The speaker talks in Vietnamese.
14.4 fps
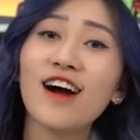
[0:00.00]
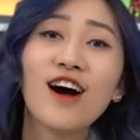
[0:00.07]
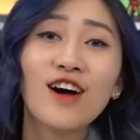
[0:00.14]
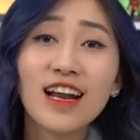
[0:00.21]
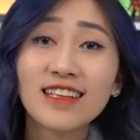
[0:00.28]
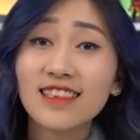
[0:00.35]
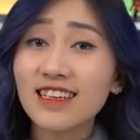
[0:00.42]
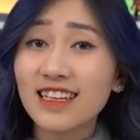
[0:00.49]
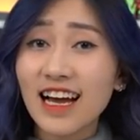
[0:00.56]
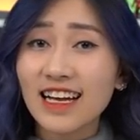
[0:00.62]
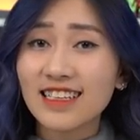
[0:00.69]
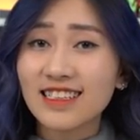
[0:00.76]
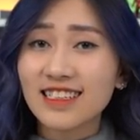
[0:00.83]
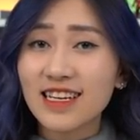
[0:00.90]
đó là tất
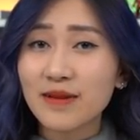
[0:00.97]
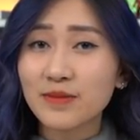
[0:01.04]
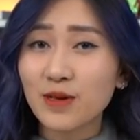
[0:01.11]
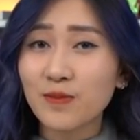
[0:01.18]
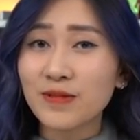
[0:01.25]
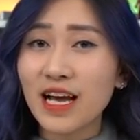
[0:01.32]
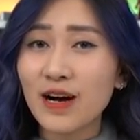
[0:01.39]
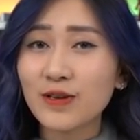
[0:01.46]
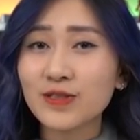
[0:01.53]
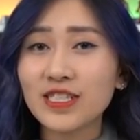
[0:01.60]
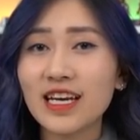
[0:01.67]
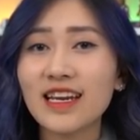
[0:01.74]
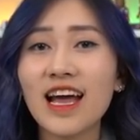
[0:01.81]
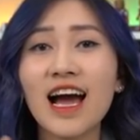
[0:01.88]
cả những điểm giống nhau
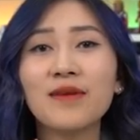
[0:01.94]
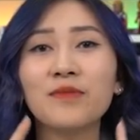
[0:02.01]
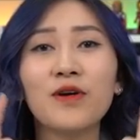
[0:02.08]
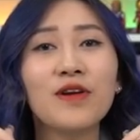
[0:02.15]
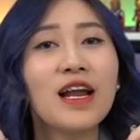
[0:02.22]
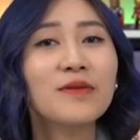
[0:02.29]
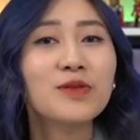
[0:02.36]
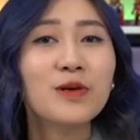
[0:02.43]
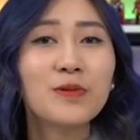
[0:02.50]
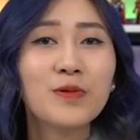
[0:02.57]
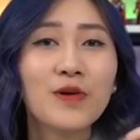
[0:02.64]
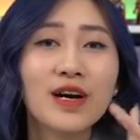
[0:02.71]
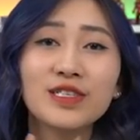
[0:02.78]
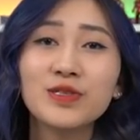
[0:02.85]
trên hai mẫu
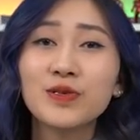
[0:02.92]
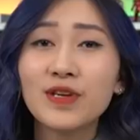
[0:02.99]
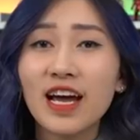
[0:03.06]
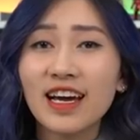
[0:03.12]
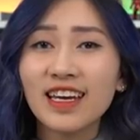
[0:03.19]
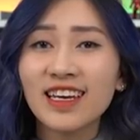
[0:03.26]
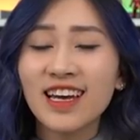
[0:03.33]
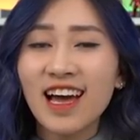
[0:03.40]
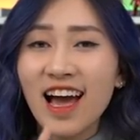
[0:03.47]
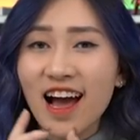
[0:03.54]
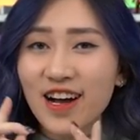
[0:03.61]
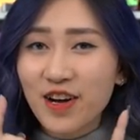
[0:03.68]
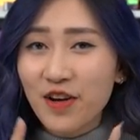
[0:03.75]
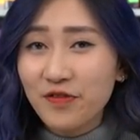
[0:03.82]
laptop của Asus này.
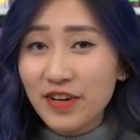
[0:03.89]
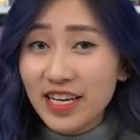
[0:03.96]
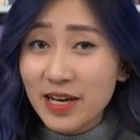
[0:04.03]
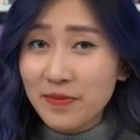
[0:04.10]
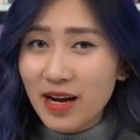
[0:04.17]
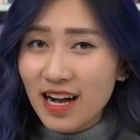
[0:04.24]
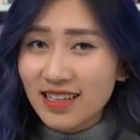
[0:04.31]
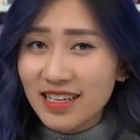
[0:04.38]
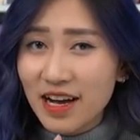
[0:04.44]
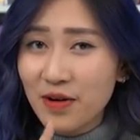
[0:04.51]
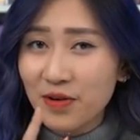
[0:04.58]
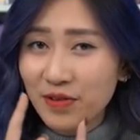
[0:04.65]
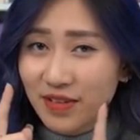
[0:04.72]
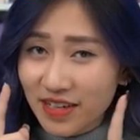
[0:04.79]
Còn về điểm khác
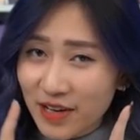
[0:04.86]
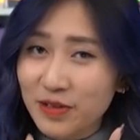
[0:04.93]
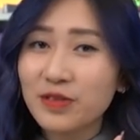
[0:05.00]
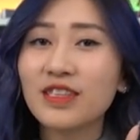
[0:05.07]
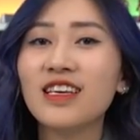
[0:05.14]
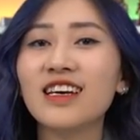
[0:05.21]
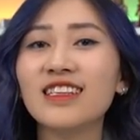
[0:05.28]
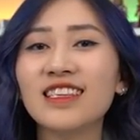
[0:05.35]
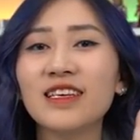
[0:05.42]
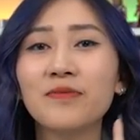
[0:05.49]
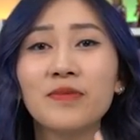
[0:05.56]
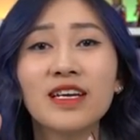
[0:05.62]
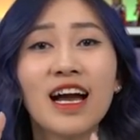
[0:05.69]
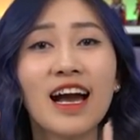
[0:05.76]
nhau, đầu tiên
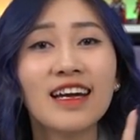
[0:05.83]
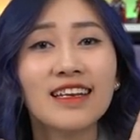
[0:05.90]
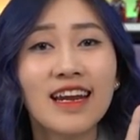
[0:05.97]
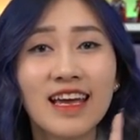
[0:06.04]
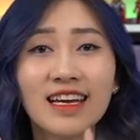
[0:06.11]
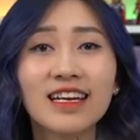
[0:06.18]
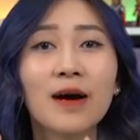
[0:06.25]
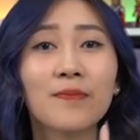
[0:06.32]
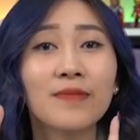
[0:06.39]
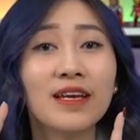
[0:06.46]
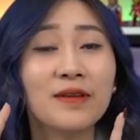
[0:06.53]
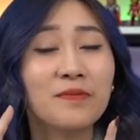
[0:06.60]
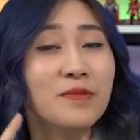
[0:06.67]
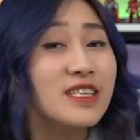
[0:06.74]
thì mình hãy đề
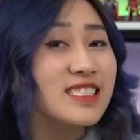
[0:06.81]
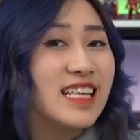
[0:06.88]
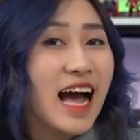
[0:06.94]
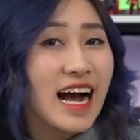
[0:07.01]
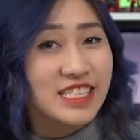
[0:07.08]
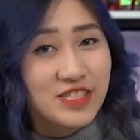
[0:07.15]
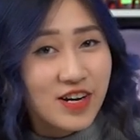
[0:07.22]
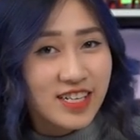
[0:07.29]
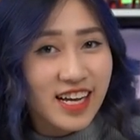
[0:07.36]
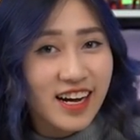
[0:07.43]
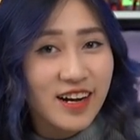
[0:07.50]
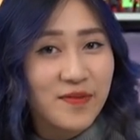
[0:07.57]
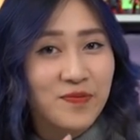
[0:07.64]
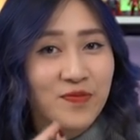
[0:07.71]
cập đến mức giá trước
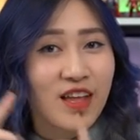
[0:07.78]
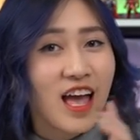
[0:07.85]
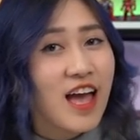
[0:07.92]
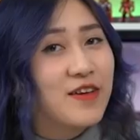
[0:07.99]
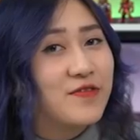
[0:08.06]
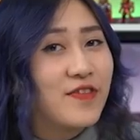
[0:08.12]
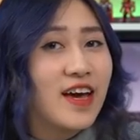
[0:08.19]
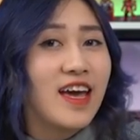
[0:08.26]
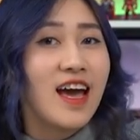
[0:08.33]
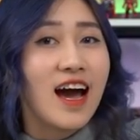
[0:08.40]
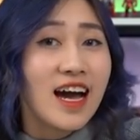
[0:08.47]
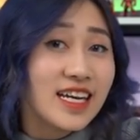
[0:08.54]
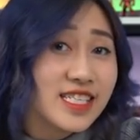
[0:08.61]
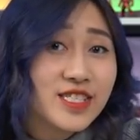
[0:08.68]
nhé về
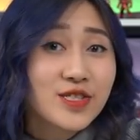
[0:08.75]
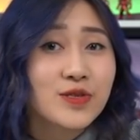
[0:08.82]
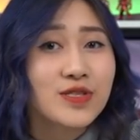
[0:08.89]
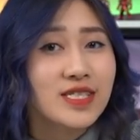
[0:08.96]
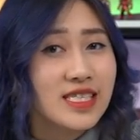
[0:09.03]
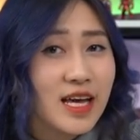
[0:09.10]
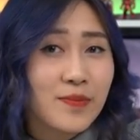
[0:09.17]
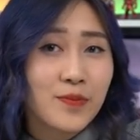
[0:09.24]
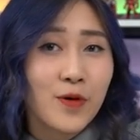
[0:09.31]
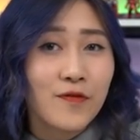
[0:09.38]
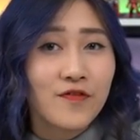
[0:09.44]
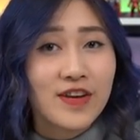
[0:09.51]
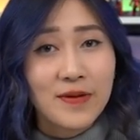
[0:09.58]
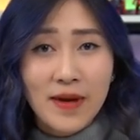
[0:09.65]
Asus
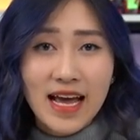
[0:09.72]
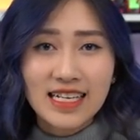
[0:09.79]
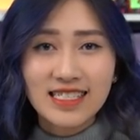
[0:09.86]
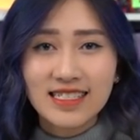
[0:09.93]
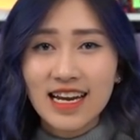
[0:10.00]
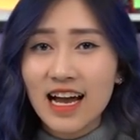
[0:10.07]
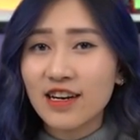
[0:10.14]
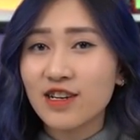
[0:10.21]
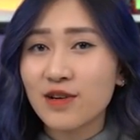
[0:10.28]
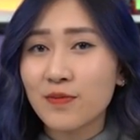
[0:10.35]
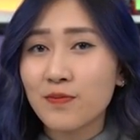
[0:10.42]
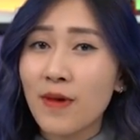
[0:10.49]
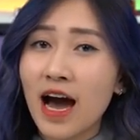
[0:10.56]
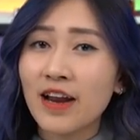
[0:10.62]
ZenBook Flip S đang
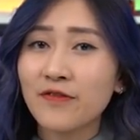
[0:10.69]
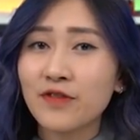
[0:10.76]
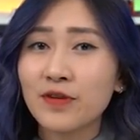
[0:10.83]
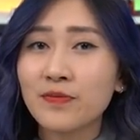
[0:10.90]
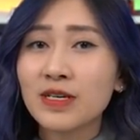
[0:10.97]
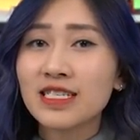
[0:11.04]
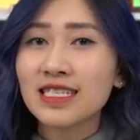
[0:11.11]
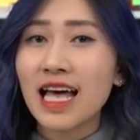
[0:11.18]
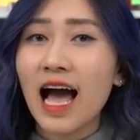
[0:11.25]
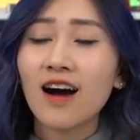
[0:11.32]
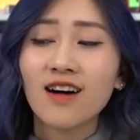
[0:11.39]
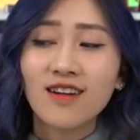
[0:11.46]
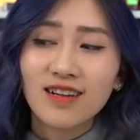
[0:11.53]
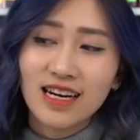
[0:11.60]
được bán với mức
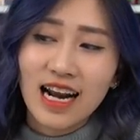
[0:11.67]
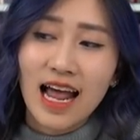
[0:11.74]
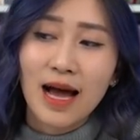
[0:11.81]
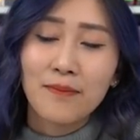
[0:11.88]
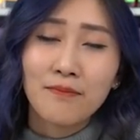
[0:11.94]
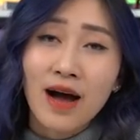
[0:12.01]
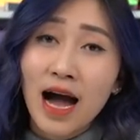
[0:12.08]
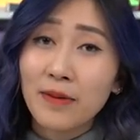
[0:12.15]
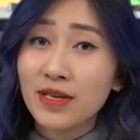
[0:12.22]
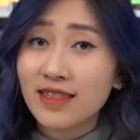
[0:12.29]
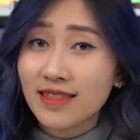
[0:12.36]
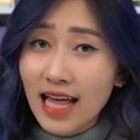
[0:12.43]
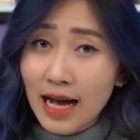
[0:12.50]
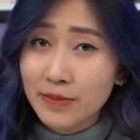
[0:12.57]
giá hơn là
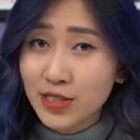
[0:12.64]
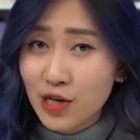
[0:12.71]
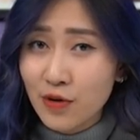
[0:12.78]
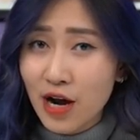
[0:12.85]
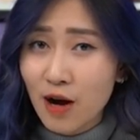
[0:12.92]
38 triệu